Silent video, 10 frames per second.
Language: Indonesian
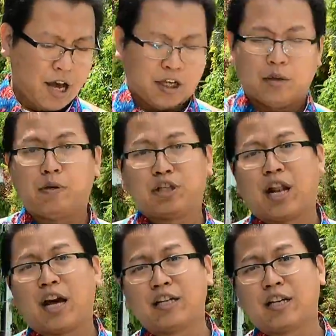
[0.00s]
Iblis
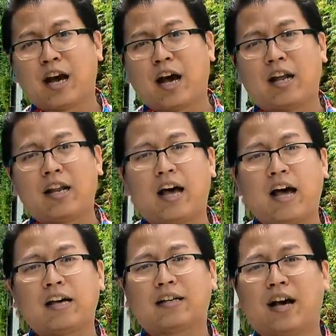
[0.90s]
telah
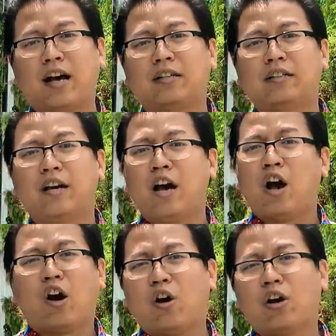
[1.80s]
dikalahkan
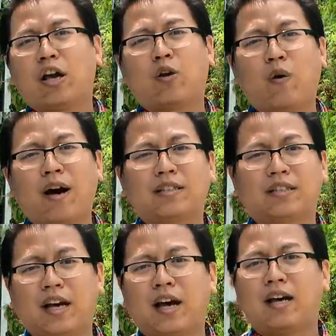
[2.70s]
oleh
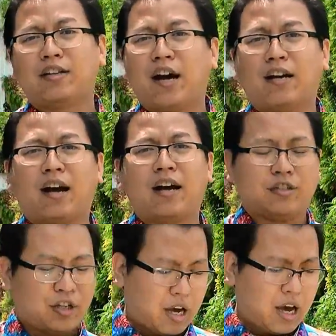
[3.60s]
kuasa
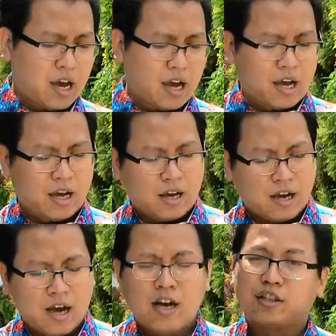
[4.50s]
darahnya
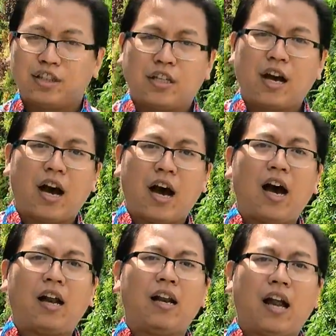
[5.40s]
Jika
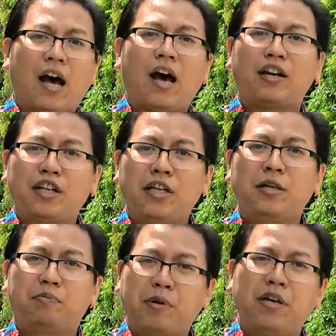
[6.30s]
Allah
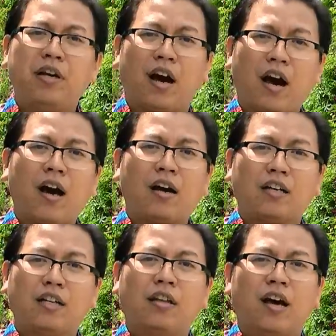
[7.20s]
di
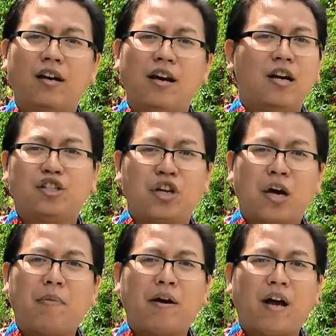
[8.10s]
pihak kita
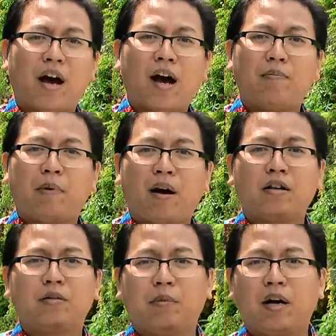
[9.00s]
siapa
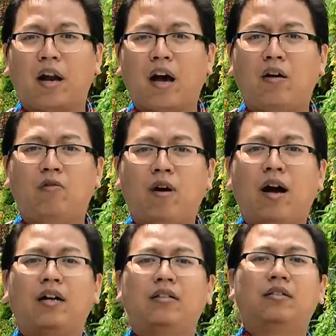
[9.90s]
dapat
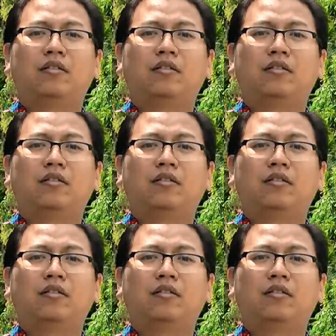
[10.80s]
melawan